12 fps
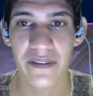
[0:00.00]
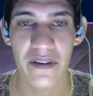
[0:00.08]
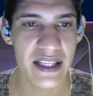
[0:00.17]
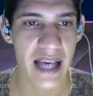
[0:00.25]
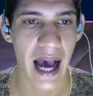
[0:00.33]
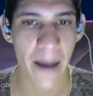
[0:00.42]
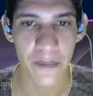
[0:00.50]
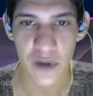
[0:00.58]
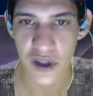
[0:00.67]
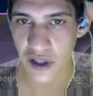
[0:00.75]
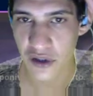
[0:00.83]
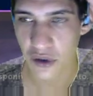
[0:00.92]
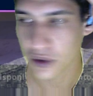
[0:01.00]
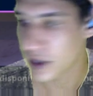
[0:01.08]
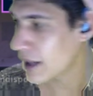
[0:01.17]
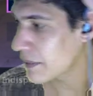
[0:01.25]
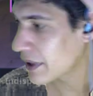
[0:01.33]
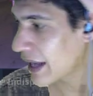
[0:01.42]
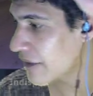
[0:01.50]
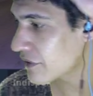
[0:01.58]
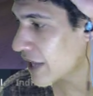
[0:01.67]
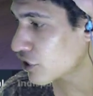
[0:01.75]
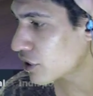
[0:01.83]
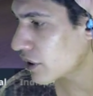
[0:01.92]
vez vai ser rápido, hein, gente, que eu tenho que abrir live
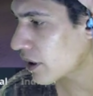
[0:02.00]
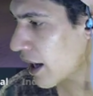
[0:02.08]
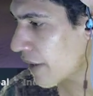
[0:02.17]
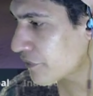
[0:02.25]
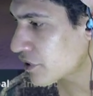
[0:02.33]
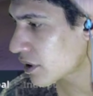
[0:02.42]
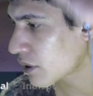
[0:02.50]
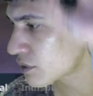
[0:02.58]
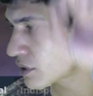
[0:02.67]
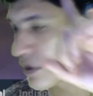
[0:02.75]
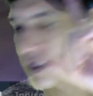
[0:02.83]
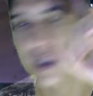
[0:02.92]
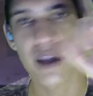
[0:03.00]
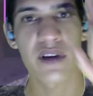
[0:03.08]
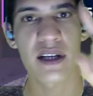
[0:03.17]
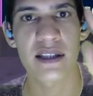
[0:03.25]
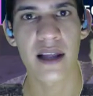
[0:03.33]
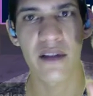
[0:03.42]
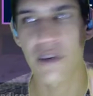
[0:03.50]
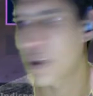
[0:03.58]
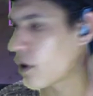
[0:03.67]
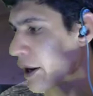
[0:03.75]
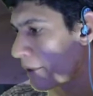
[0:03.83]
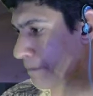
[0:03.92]
na SteamCraft. Então, se você tá vendo essa live
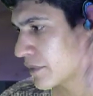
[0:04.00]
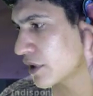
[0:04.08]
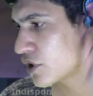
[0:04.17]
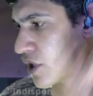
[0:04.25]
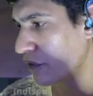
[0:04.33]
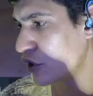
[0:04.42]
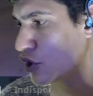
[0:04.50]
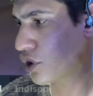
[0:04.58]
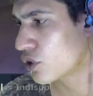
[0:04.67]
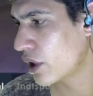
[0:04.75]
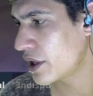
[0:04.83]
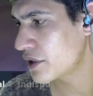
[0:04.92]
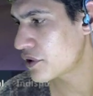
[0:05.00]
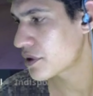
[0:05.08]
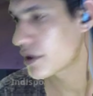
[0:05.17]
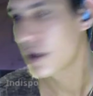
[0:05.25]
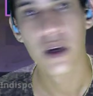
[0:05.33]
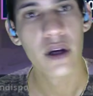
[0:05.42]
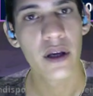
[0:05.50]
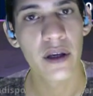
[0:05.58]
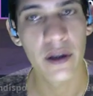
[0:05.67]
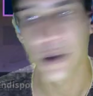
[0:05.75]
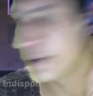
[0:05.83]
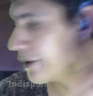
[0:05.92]
agora, dia 22
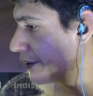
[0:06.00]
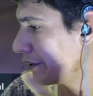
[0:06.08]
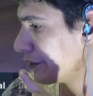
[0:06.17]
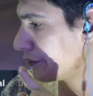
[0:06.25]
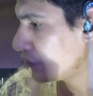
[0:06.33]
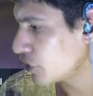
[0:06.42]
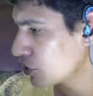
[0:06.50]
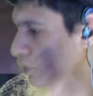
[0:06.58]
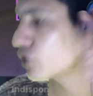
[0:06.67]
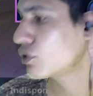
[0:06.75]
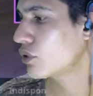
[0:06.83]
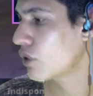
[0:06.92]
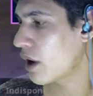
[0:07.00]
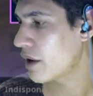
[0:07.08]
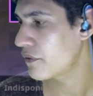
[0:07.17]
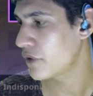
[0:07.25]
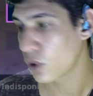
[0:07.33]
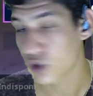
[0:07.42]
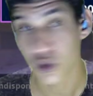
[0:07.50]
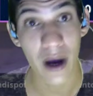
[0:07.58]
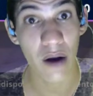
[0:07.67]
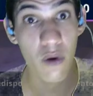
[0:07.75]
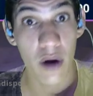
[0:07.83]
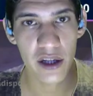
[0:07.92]
e 22 do 9, eu estou
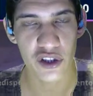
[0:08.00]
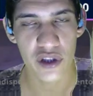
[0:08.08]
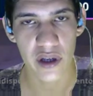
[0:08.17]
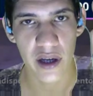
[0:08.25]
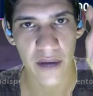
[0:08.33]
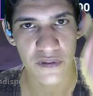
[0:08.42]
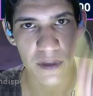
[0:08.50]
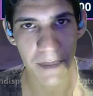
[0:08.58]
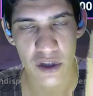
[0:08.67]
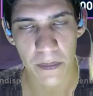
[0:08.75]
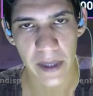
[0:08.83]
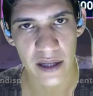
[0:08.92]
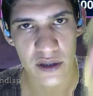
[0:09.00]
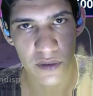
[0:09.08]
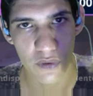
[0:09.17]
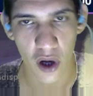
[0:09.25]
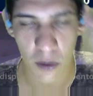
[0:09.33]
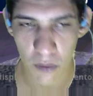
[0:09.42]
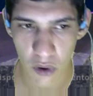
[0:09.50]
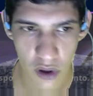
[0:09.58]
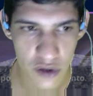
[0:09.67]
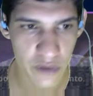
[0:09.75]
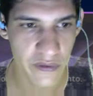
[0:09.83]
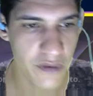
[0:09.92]
agora na SteamCraft. Baixa o aplicativo, coloca o meu
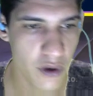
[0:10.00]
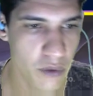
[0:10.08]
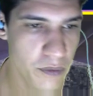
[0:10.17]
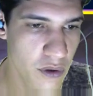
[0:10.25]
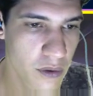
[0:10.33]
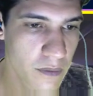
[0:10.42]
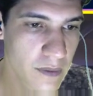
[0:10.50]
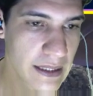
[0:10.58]
código, vem ver comigo.